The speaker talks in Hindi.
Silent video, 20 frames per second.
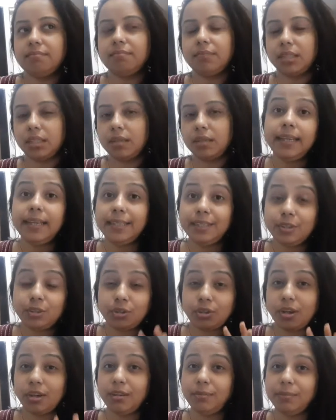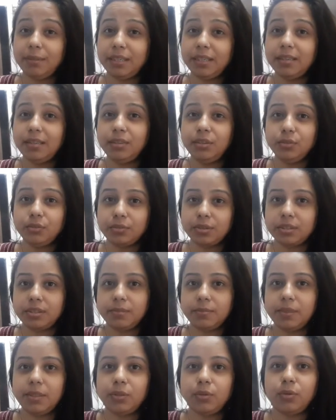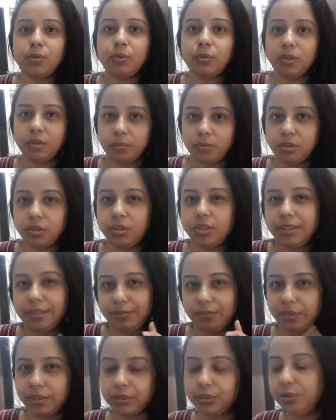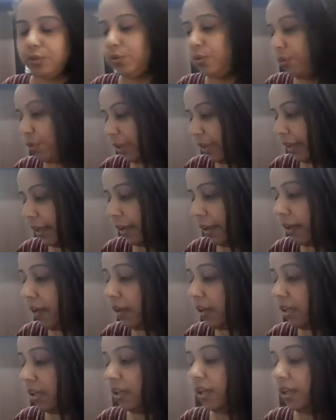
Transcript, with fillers: मतलब इन शॉर्ट मेरा यूट्रस में थोड़ा बहुत इन्फेक्शन हो गया है